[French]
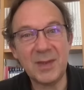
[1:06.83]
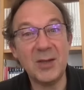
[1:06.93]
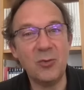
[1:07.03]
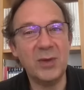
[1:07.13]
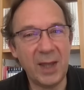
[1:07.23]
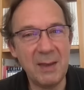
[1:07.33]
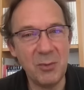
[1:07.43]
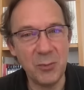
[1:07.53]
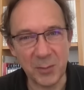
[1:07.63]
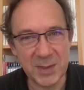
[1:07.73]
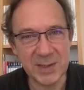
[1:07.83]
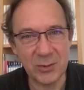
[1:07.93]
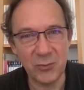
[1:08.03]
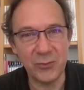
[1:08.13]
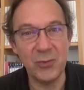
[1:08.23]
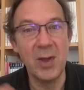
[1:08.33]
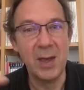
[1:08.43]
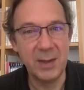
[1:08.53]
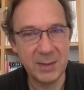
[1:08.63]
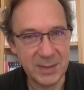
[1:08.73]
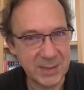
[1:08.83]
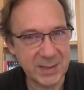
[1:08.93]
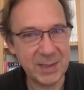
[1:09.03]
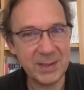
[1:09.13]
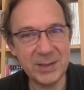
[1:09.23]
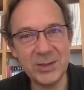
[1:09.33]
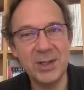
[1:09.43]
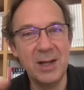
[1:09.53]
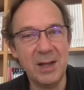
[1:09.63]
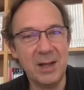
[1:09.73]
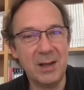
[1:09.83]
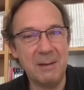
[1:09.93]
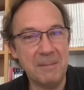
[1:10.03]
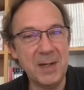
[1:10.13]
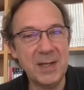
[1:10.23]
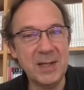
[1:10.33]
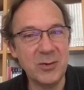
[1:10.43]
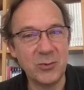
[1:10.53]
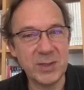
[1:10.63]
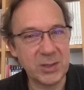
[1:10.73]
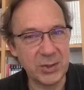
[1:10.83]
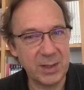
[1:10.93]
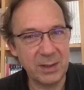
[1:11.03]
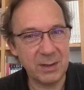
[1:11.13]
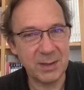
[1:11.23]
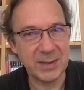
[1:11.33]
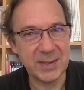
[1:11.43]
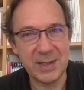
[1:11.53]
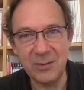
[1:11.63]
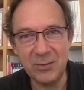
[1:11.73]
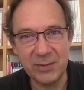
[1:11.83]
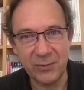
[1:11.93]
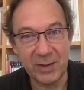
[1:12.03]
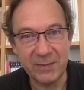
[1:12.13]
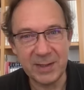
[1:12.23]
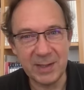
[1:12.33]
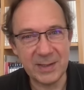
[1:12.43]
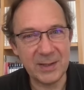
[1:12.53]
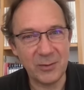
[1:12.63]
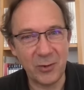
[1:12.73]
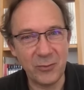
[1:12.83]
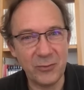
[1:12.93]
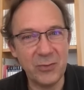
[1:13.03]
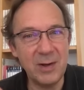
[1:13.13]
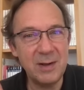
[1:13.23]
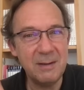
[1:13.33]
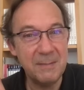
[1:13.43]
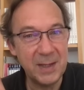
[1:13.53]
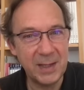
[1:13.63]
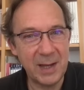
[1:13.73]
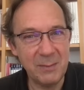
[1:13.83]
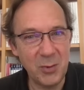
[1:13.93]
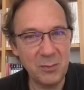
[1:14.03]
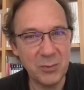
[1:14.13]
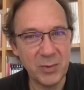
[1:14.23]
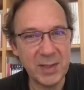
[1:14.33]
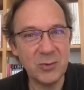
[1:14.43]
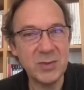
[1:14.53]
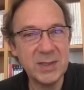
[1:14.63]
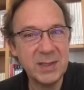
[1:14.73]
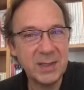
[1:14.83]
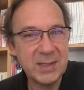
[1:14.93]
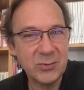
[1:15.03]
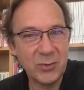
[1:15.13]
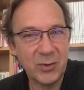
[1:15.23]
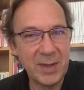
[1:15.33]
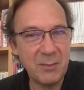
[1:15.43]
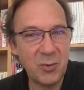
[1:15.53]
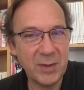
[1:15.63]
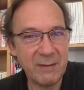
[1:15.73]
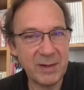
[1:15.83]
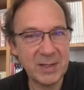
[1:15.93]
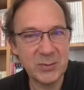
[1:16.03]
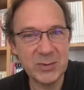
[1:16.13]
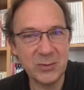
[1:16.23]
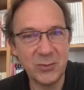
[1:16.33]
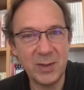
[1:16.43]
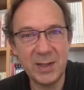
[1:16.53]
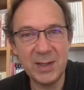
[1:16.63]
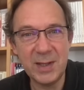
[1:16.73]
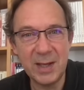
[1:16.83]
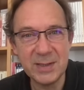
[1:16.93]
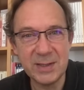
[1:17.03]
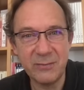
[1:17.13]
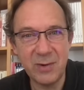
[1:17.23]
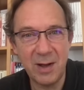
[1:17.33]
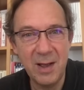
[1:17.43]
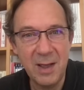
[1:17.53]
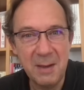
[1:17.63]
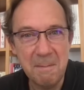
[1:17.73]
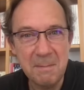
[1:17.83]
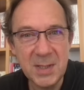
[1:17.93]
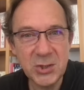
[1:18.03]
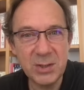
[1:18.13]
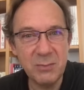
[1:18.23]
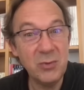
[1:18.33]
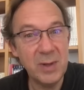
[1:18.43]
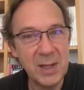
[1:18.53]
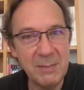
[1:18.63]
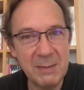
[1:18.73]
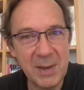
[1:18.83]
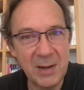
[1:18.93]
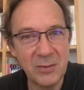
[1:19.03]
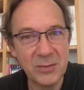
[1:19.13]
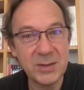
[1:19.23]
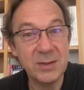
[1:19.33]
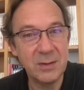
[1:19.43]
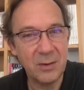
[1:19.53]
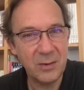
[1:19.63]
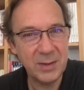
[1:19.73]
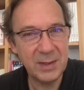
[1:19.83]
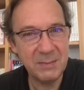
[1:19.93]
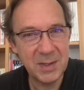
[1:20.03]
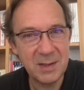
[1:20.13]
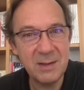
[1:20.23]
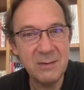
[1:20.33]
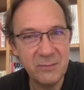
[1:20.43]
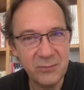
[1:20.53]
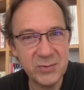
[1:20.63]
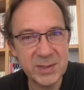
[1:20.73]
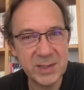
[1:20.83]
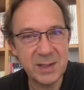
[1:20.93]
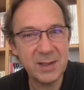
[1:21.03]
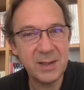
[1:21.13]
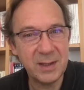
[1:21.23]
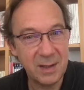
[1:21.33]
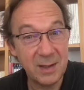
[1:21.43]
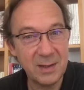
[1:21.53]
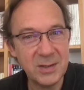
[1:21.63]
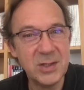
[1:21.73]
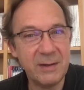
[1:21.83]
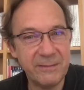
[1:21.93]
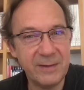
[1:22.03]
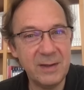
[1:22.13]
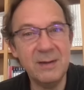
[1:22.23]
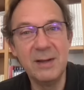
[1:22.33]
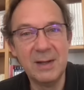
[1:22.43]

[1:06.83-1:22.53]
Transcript: Donc, très bon pour mes signes de feu, disais-je. Bélier, Lion, Sagittaire, excellent au niveau de la vitalité encore une fois, mais également pour les deux signes qui sont en amont, en aval à 60 degrés, à savoir mes Gémeaux et mes Balances. Retenez bien, vous cinq, hein, je les refais,